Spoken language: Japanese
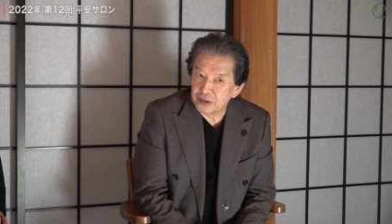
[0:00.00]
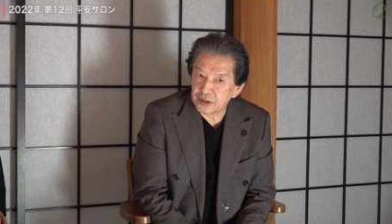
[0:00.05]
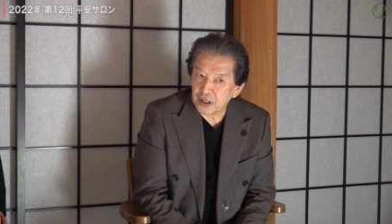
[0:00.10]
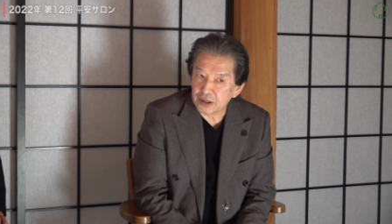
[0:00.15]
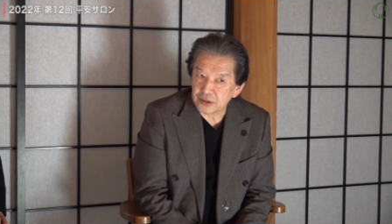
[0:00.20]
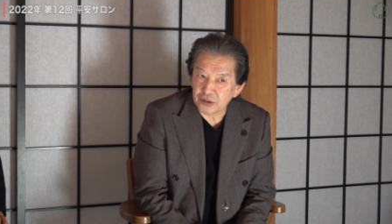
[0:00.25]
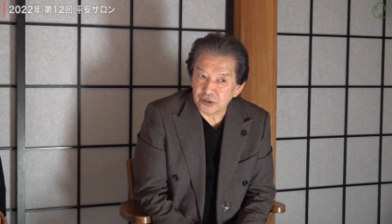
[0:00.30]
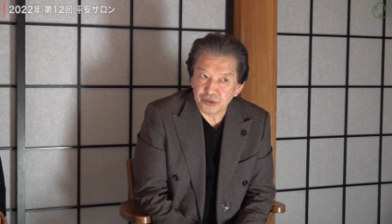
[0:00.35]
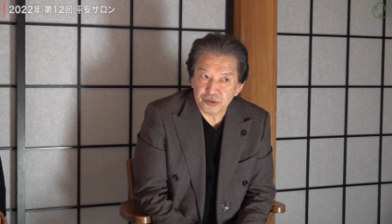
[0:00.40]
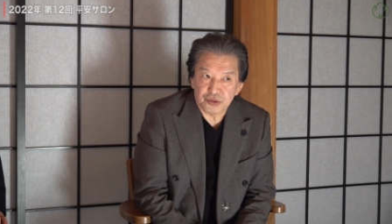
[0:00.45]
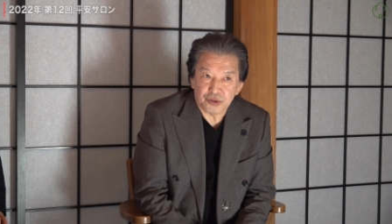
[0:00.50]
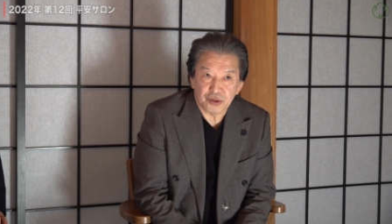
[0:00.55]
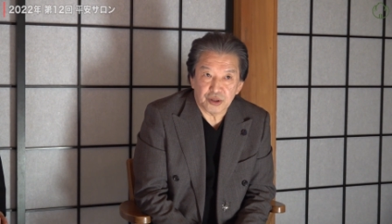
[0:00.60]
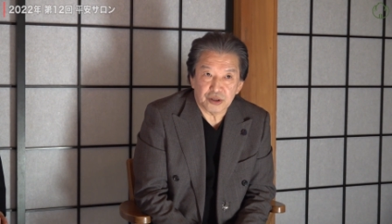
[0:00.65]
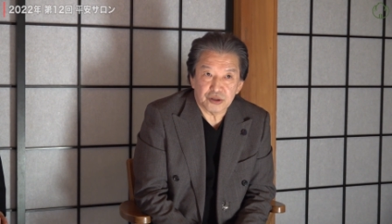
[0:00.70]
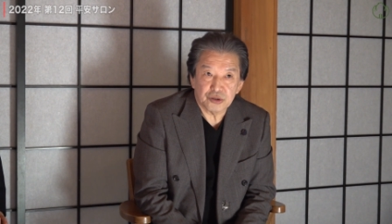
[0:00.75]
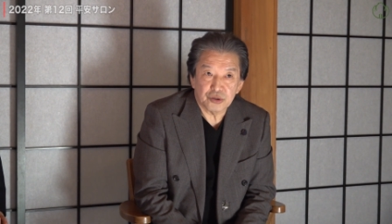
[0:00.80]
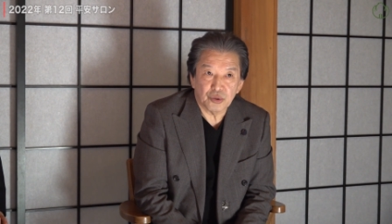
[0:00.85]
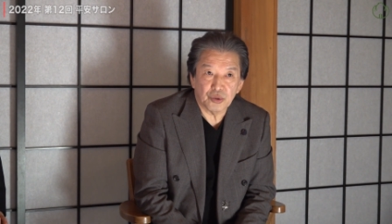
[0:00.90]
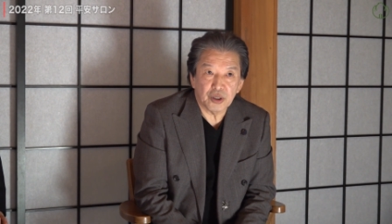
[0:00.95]
何て言うんでしょう
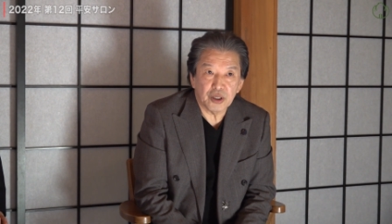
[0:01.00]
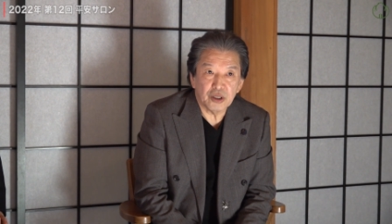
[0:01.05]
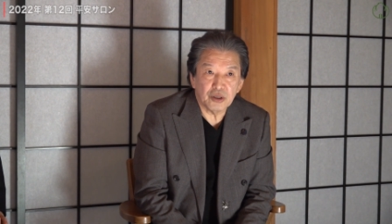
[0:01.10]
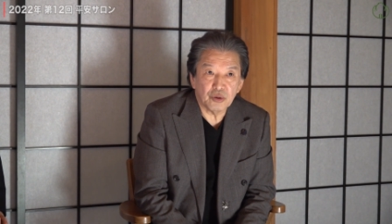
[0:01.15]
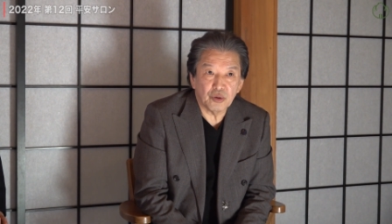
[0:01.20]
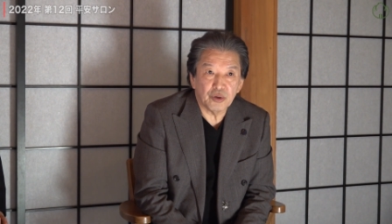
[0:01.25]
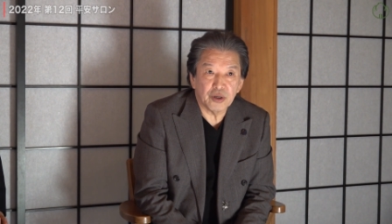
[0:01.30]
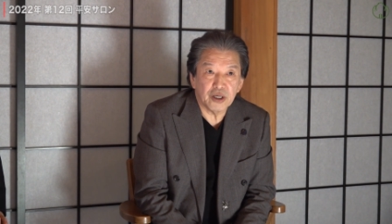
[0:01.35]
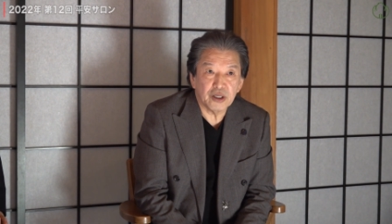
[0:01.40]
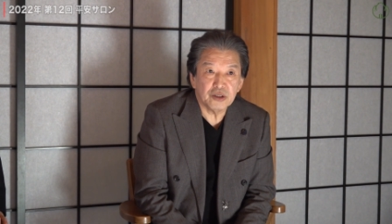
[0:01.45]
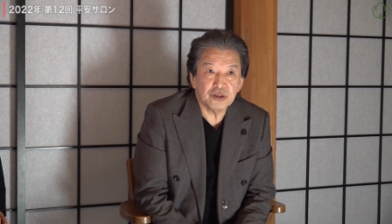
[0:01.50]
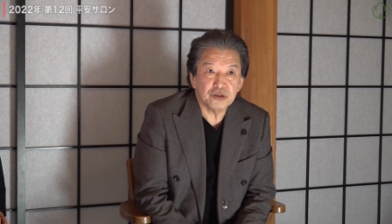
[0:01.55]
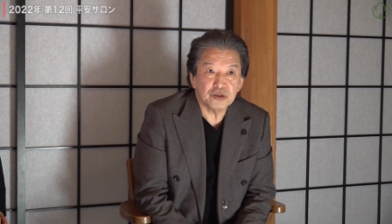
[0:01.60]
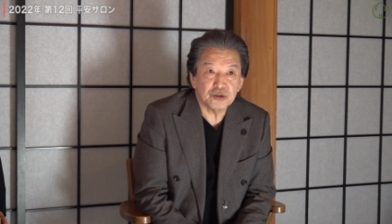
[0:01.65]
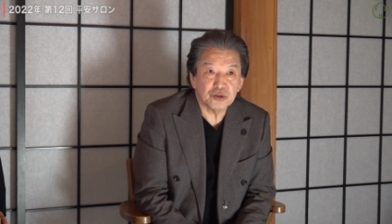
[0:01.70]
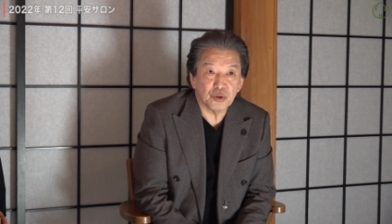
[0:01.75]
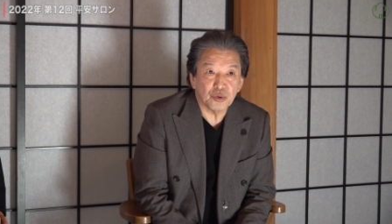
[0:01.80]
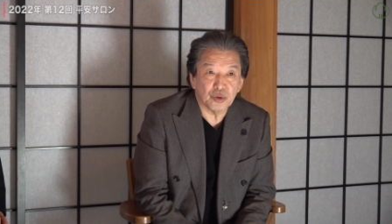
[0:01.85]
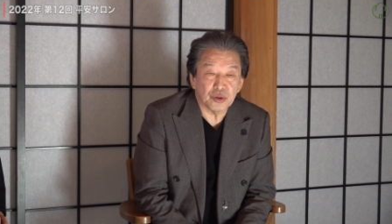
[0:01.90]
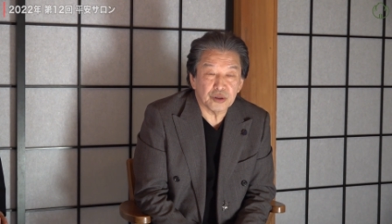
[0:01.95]
ねそれの延
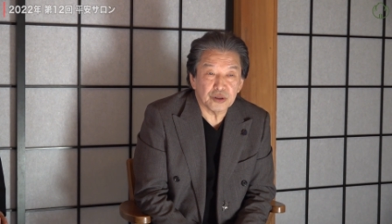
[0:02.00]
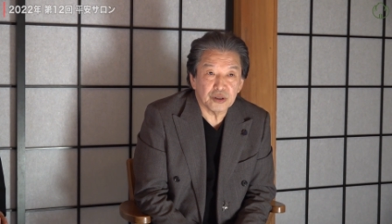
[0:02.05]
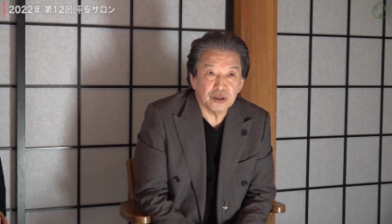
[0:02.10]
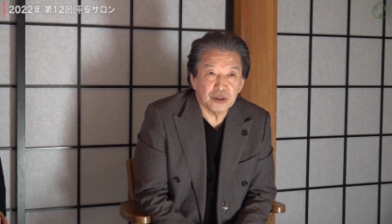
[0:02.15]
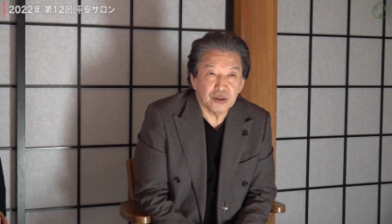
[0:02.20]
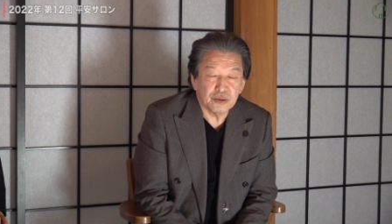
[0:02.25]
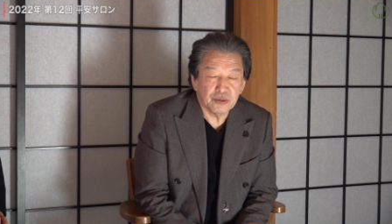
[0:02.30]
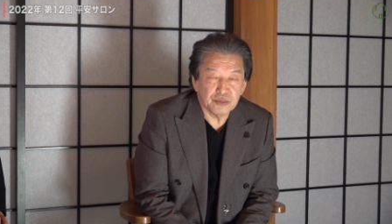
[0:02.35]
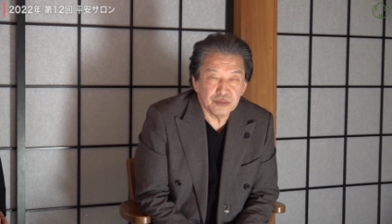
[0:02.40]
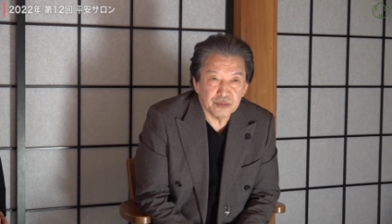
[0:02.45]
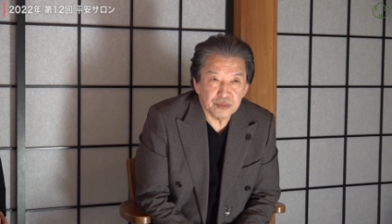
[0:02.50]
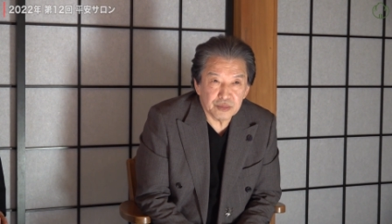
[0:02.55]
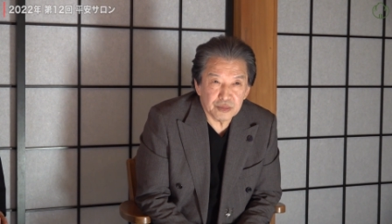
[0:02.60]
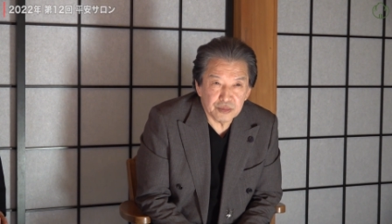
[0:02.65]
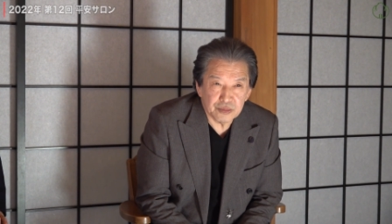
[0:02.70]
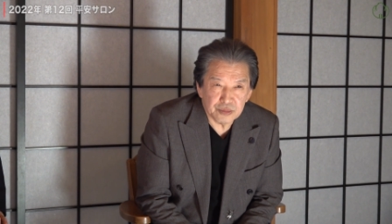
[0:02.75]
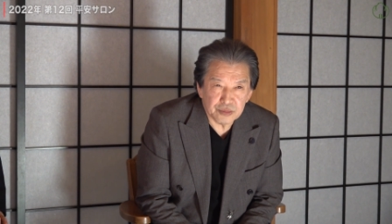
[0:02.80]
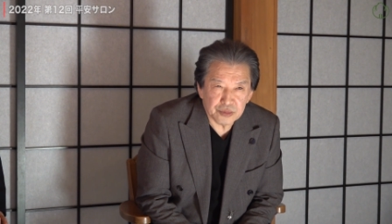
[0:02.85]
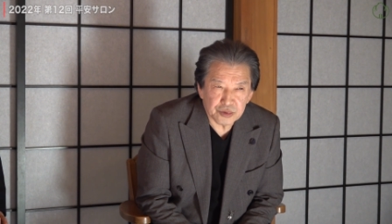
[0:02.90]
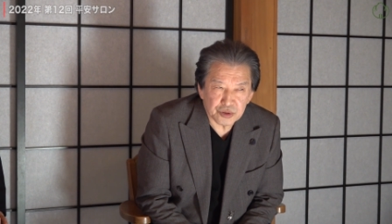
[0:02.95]
長
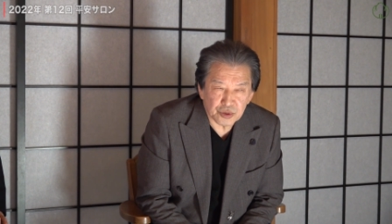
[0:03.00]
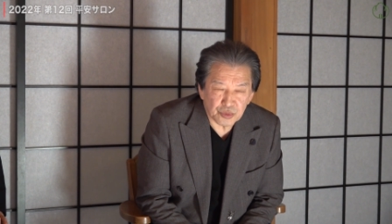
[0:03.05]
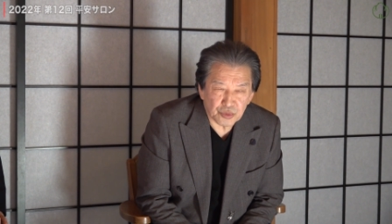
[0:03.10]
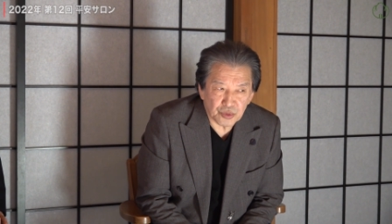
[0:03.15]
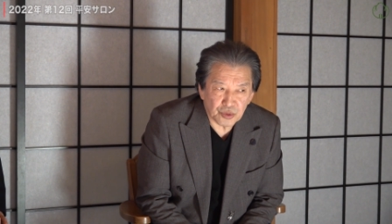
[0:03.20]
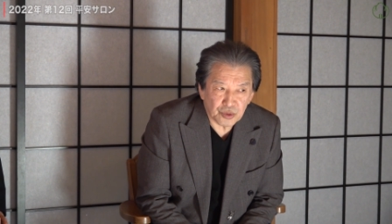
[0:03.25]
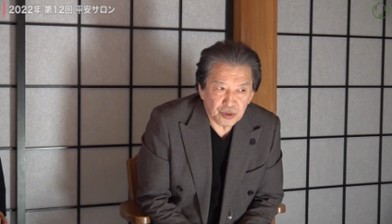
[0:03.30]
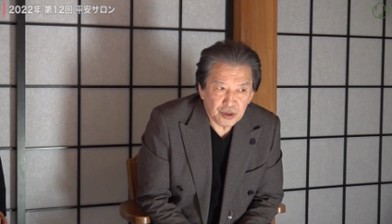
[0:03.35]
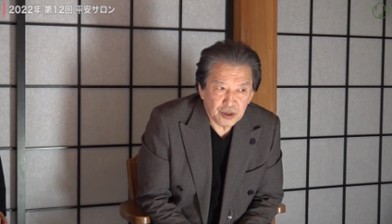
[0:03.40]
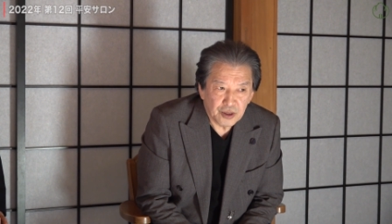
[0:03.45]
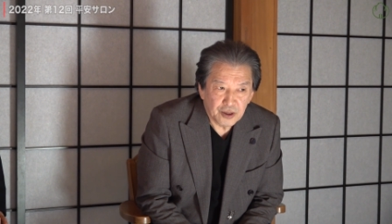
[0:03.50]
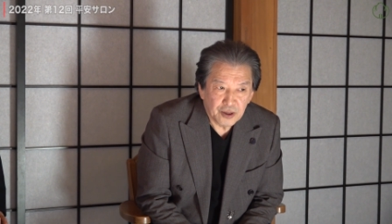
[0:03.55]
その